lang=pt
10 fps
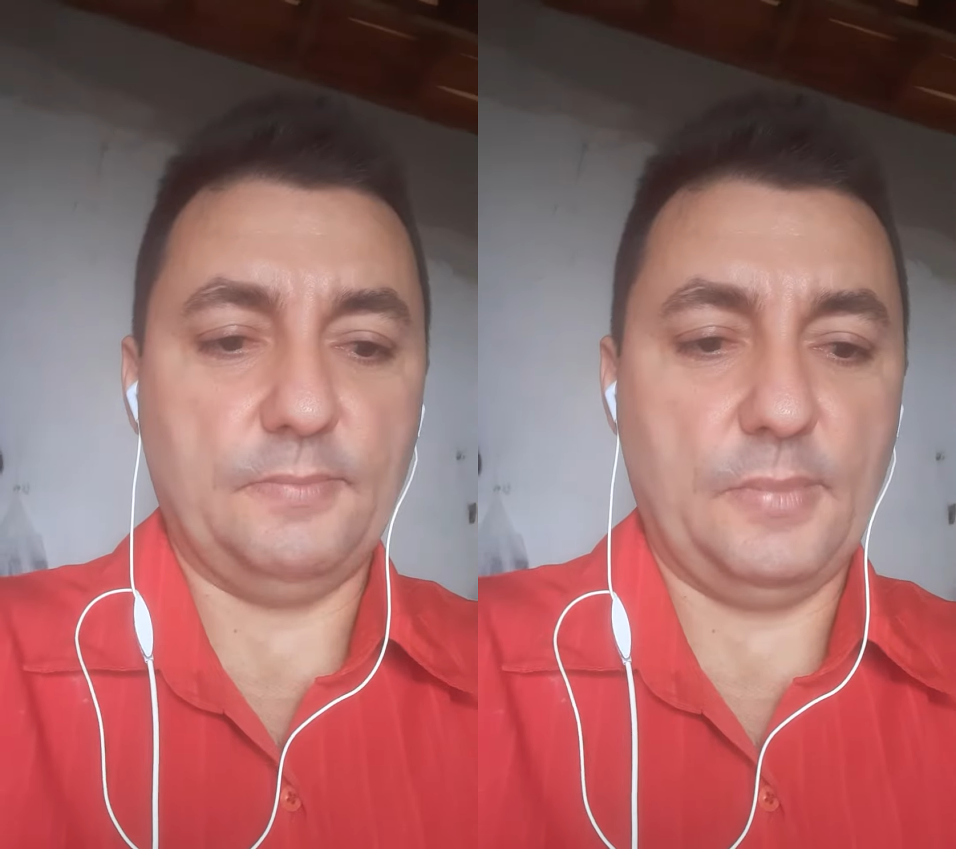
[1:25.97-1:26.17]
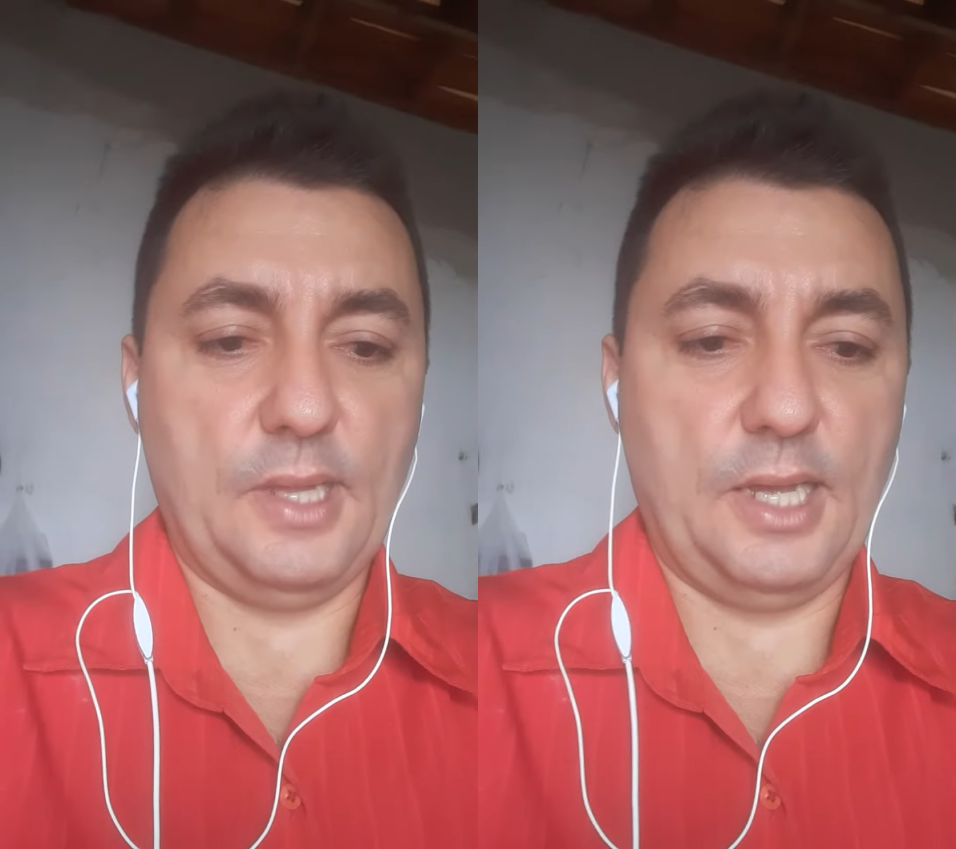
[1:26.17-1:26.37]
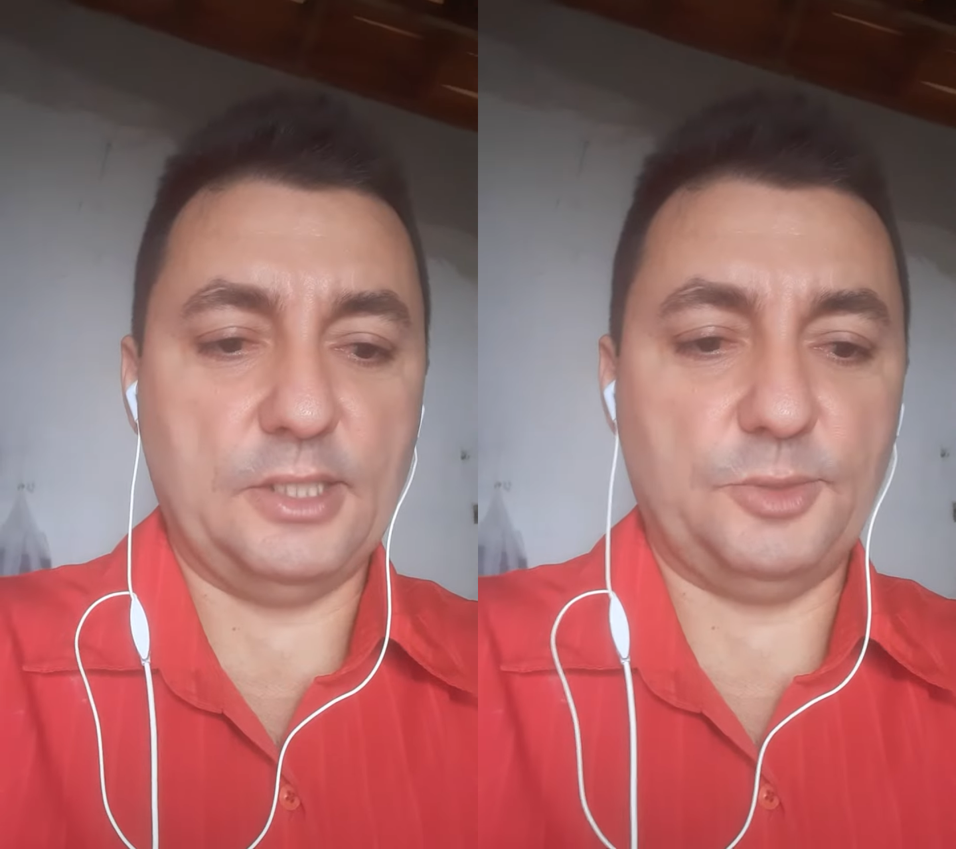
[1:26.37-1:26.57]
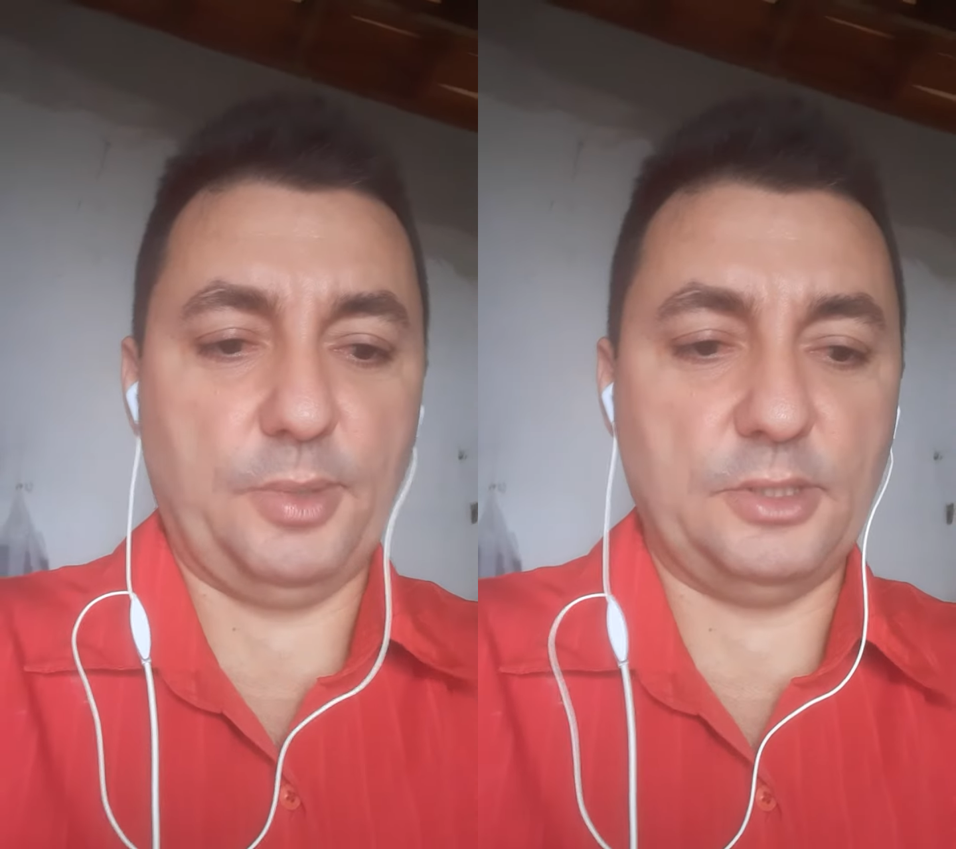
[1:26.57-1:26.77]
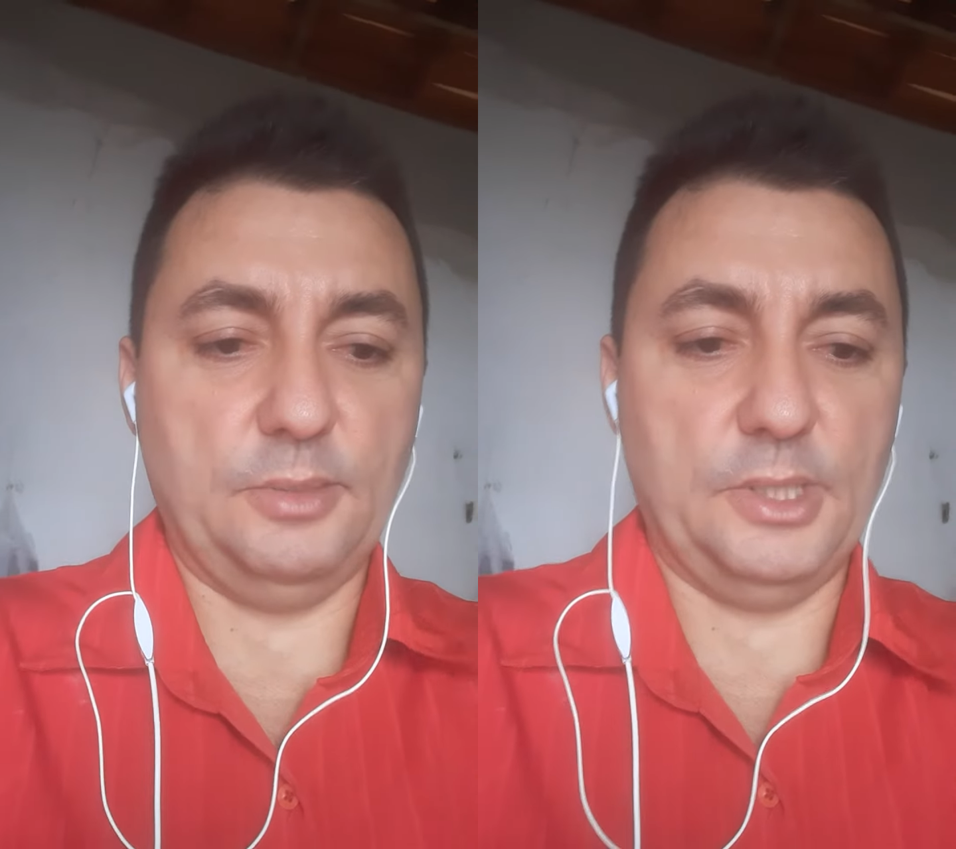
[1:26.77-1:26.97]
nas
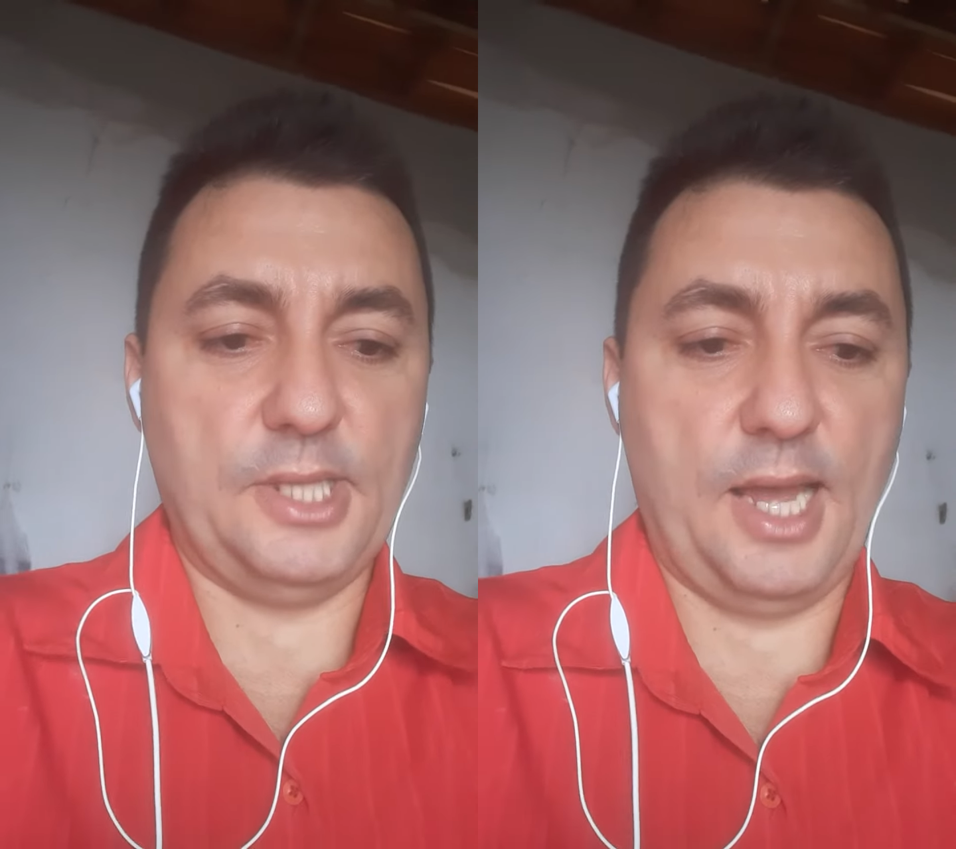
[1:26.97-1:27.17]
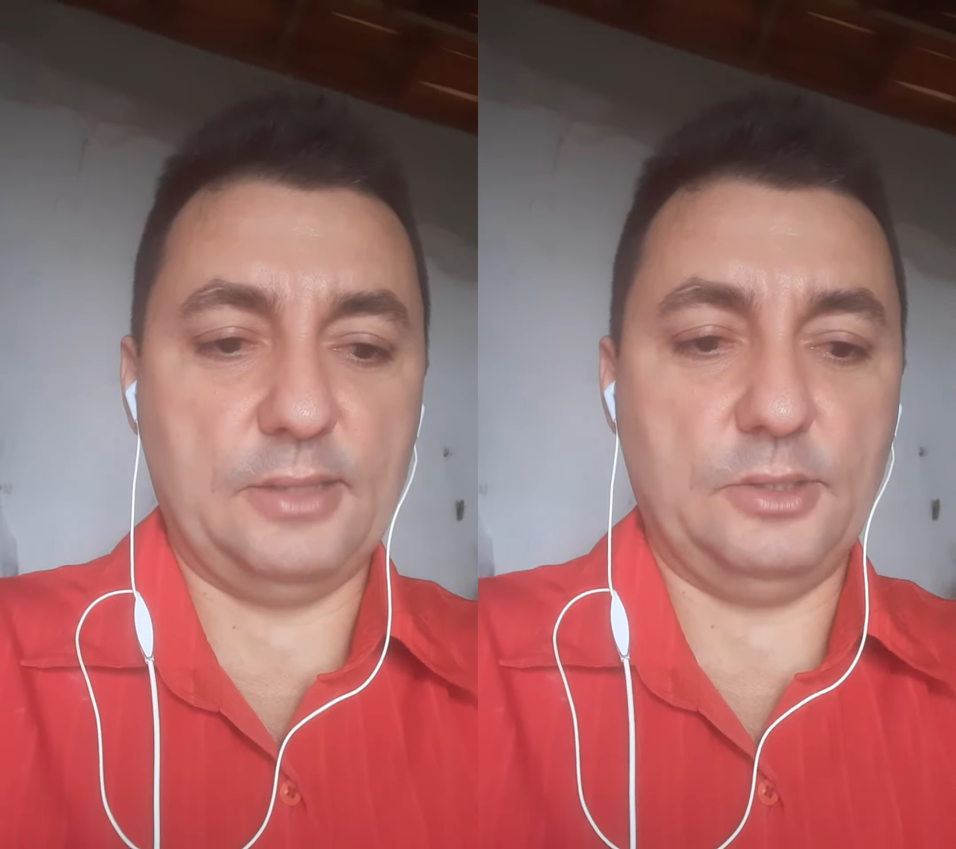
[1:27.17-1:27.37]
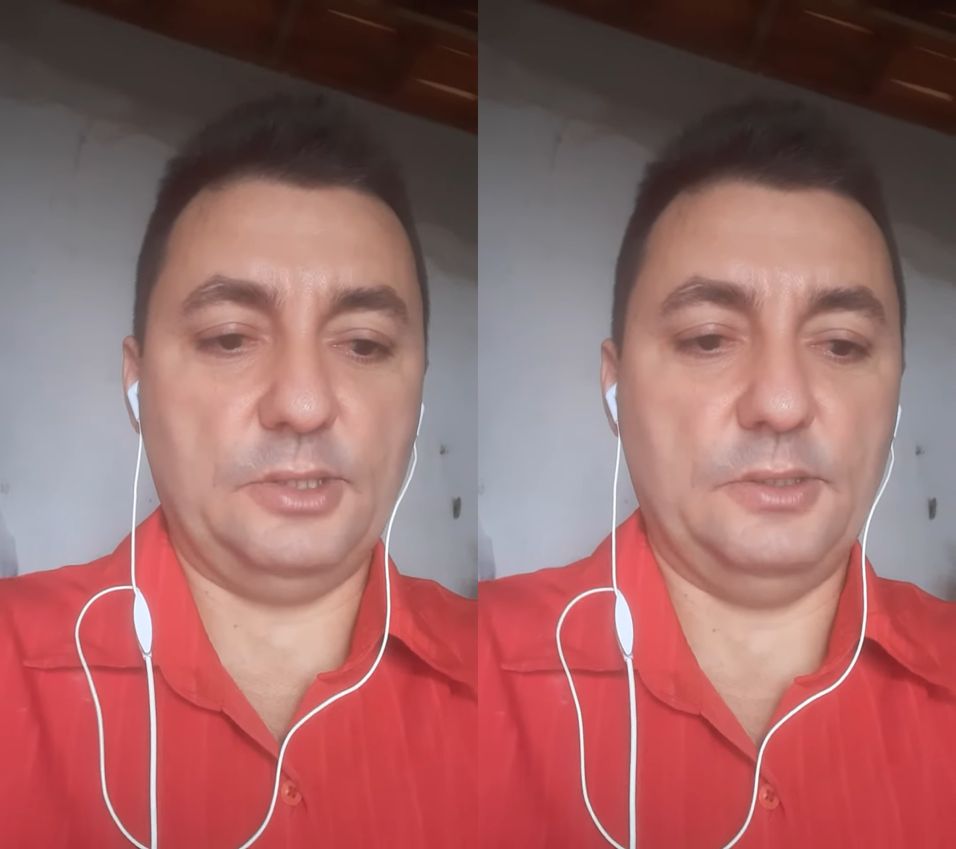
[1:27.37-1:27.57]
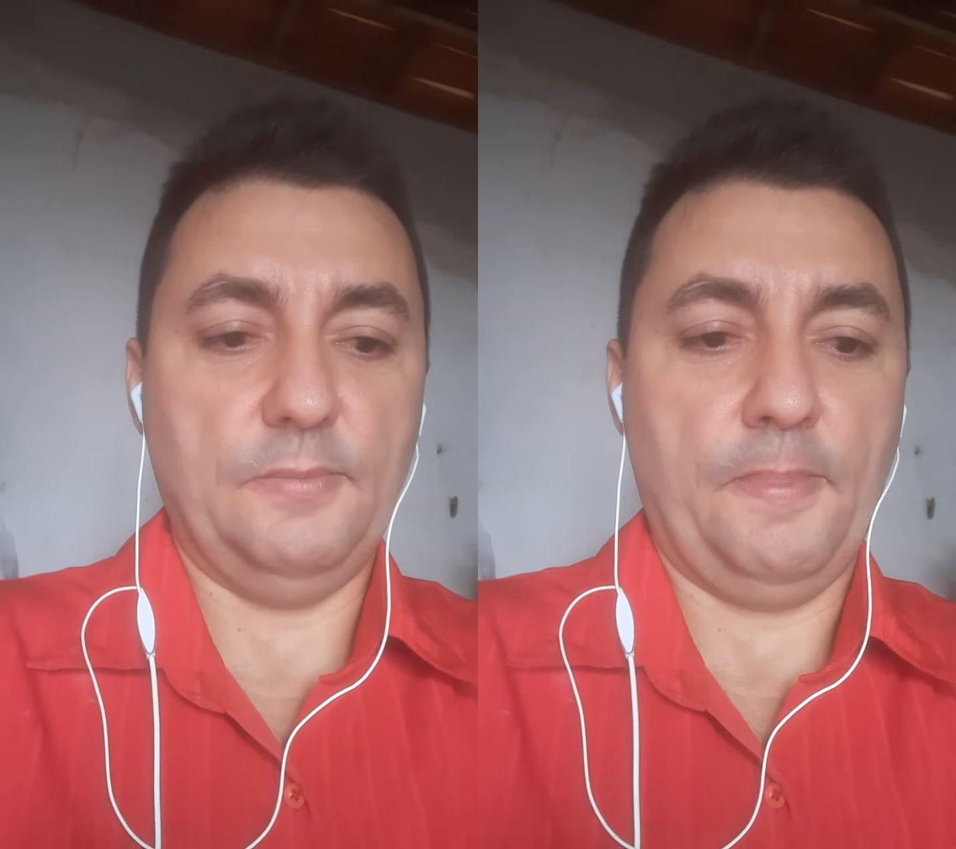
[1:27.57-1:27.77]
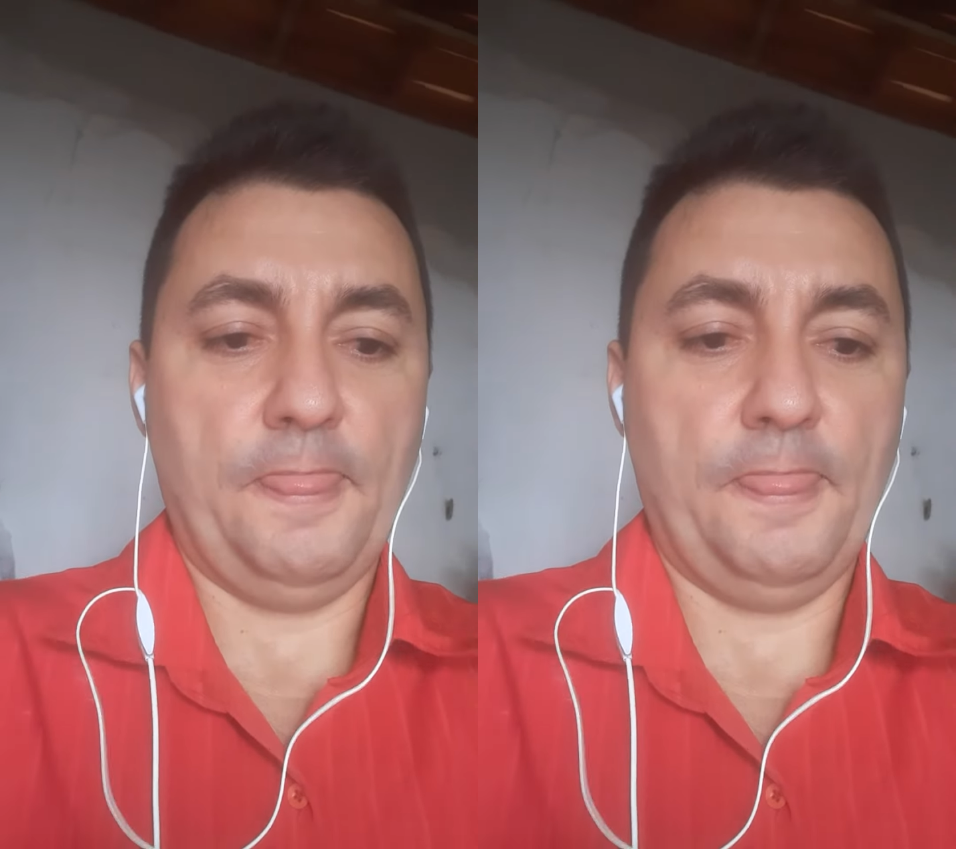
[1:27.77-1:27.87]
proximidades